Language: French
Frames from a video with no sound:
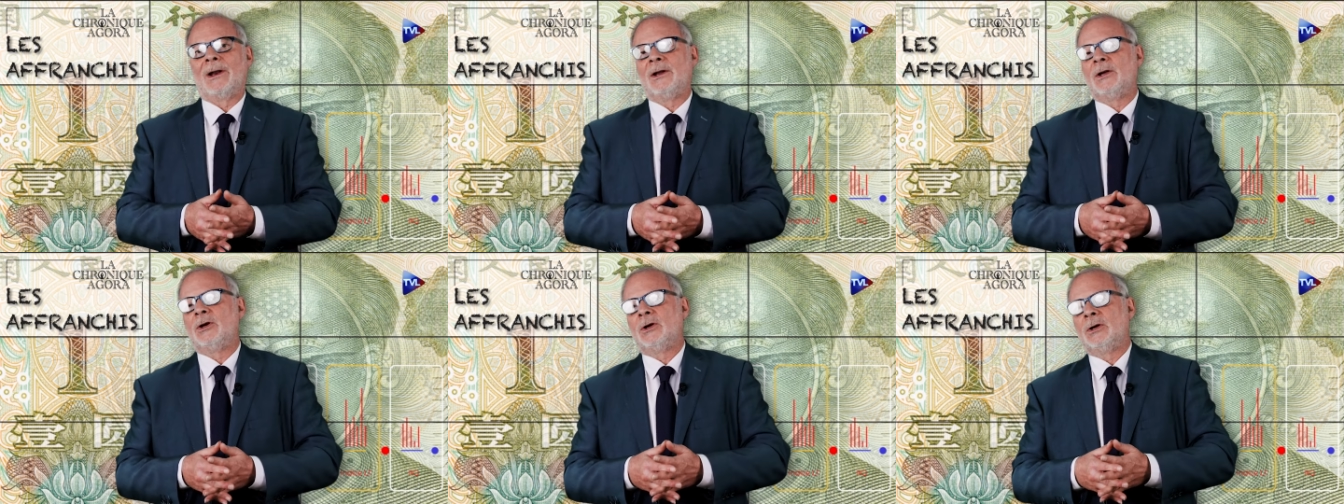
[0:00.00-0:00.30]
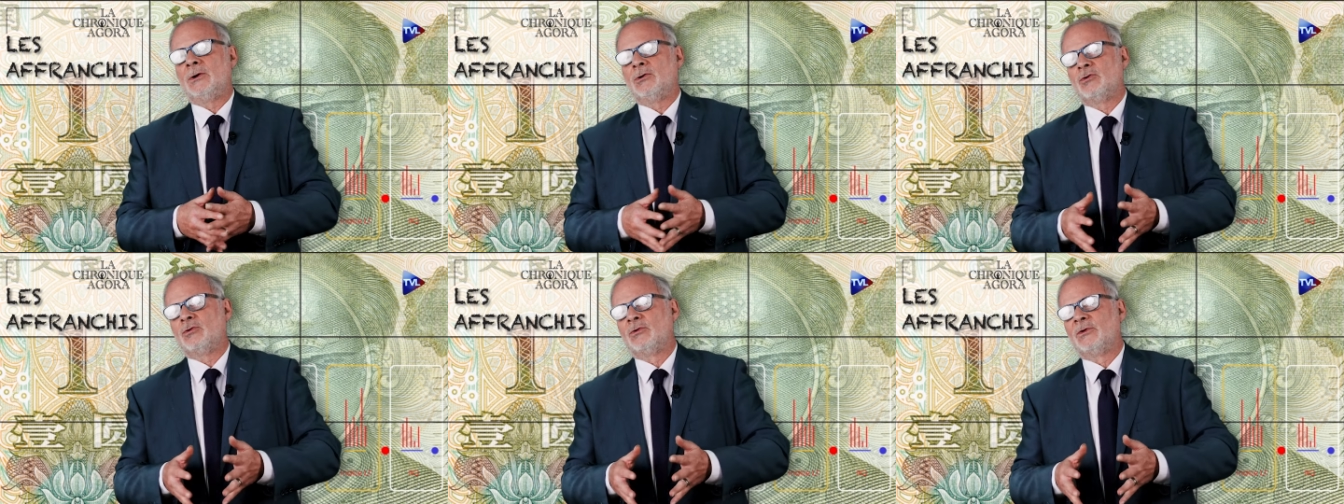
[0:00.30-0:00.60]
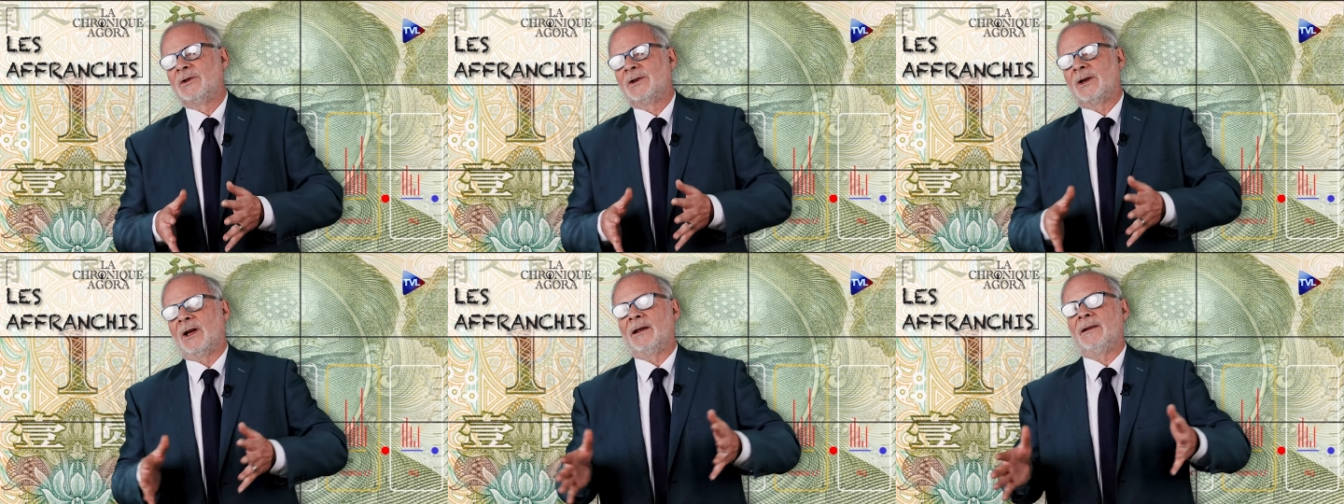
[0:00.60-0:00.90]
allez,
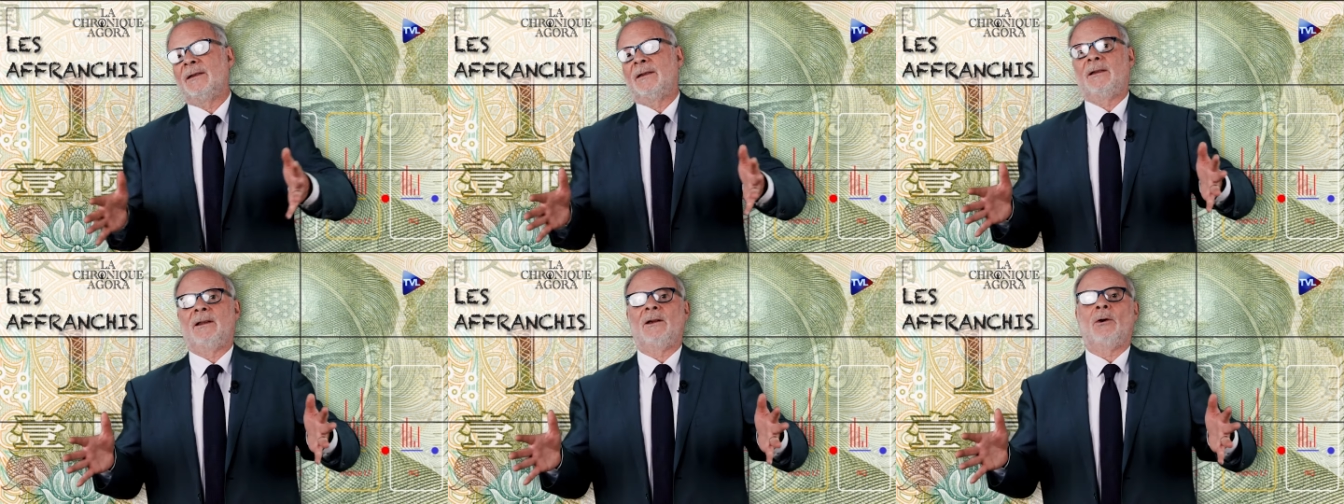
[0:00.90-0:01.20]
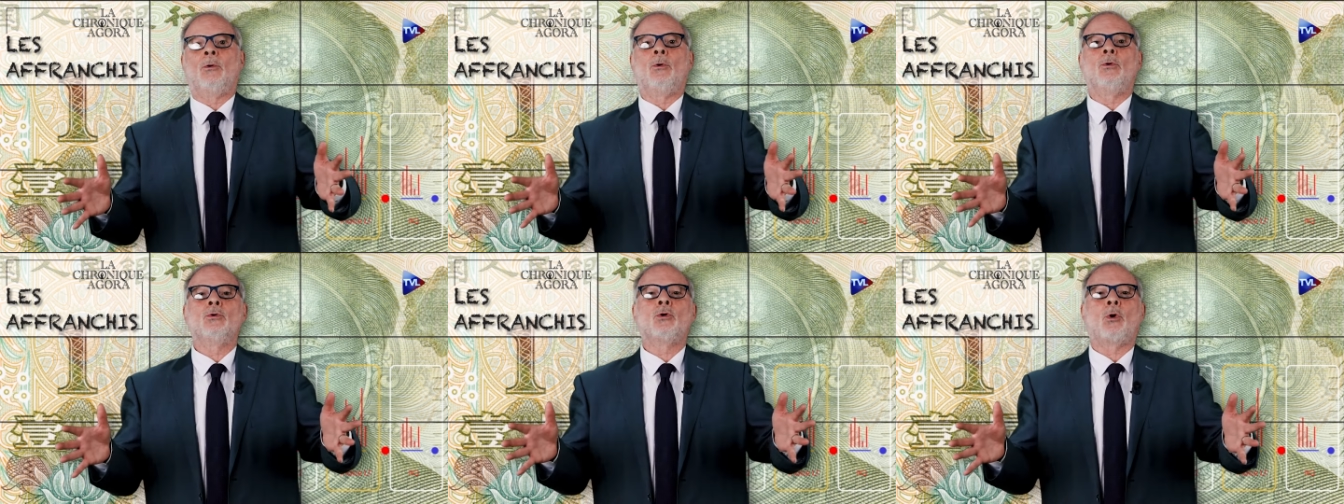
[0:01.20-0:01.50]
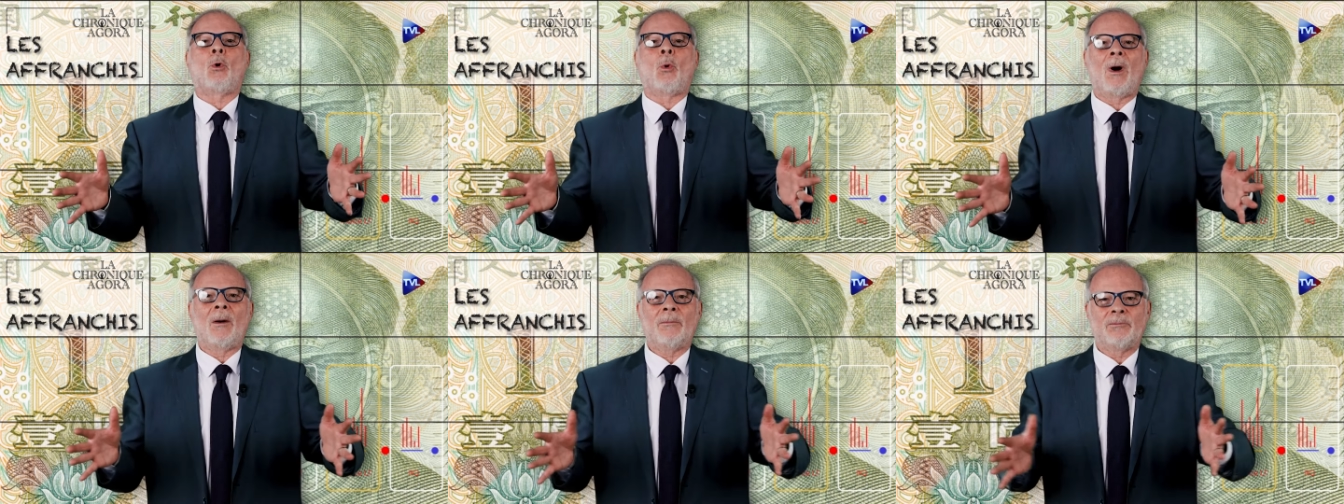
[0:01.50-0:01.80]
jusqu'à
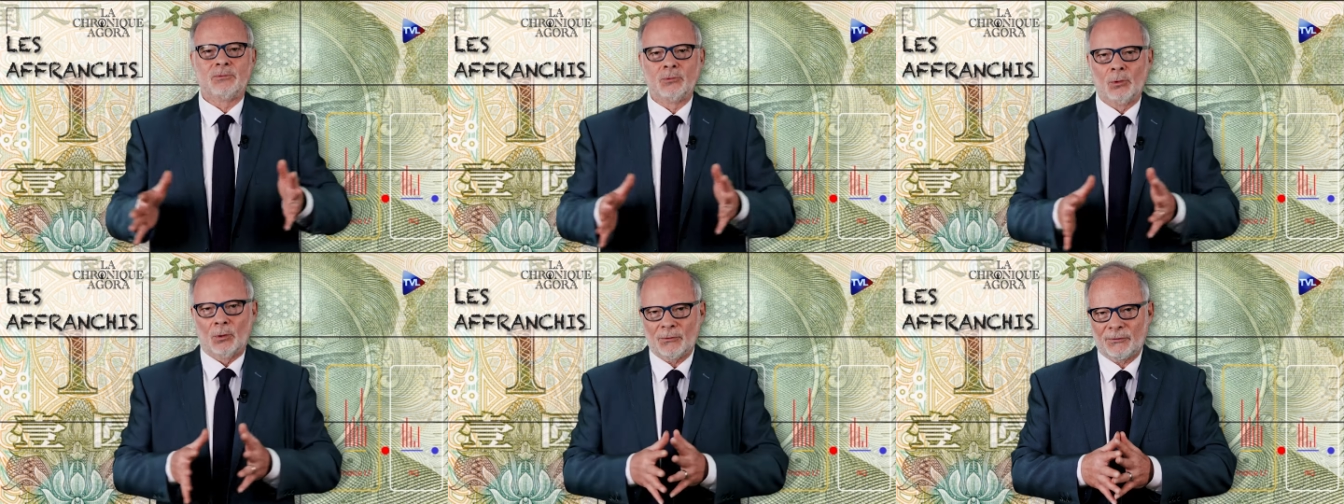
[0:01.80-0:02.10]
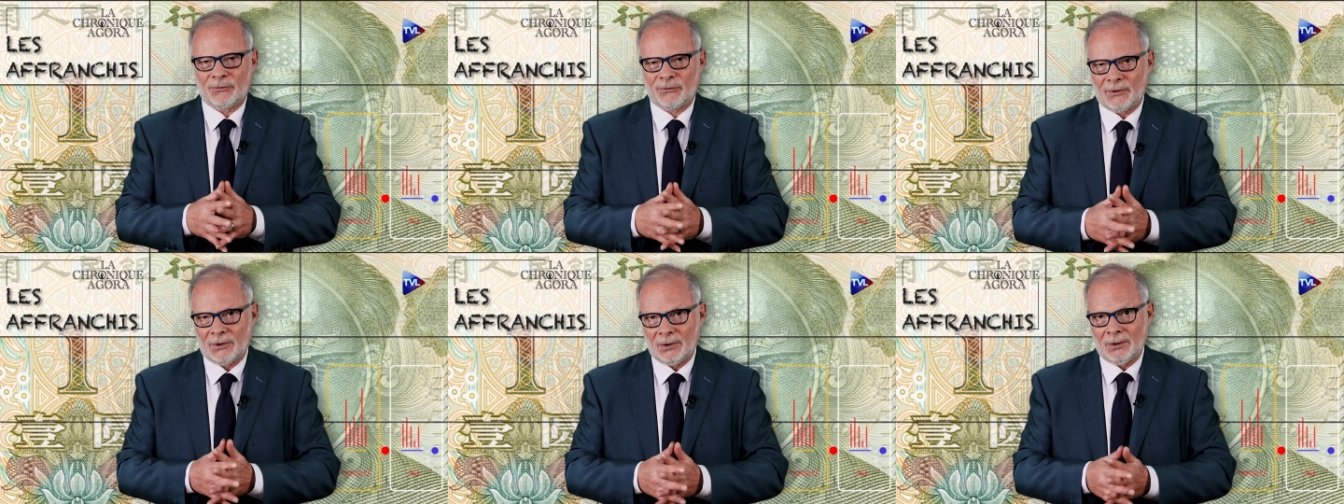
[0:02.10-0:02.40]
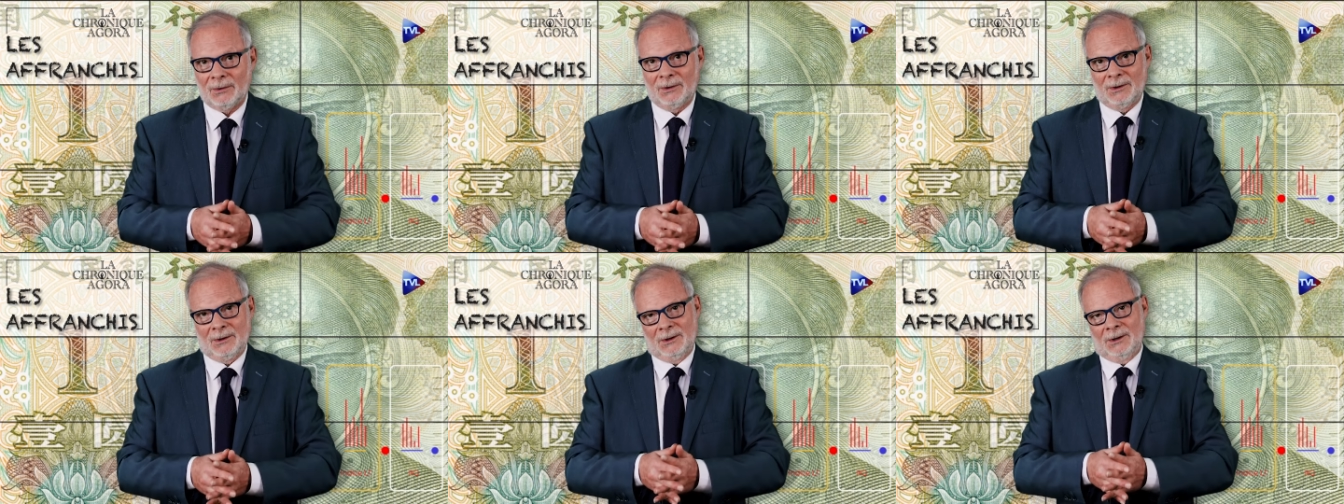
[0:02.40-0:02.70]

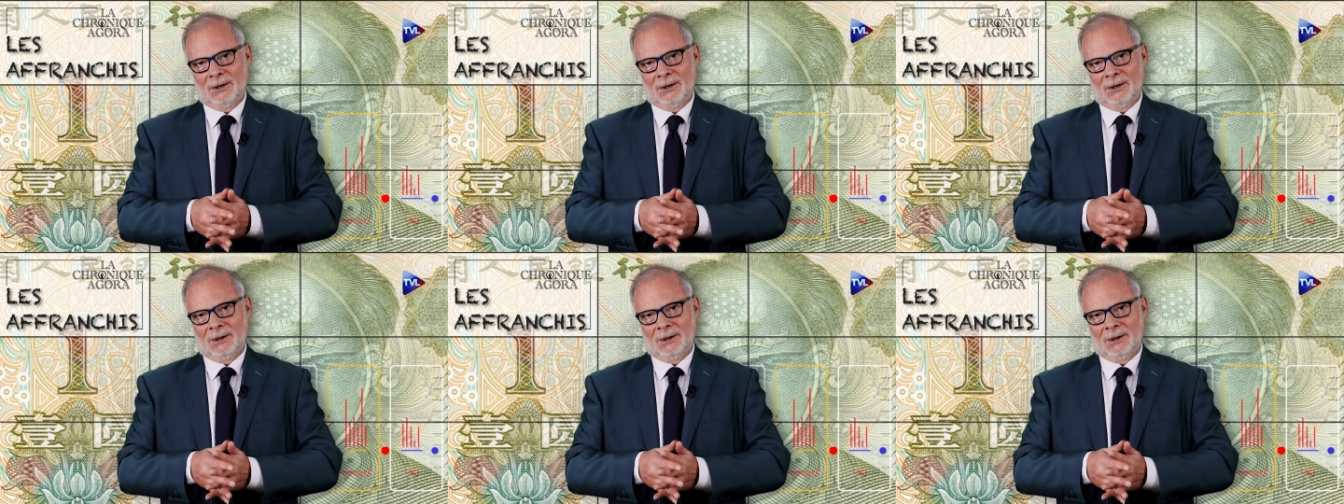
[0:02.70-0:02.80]
0,3%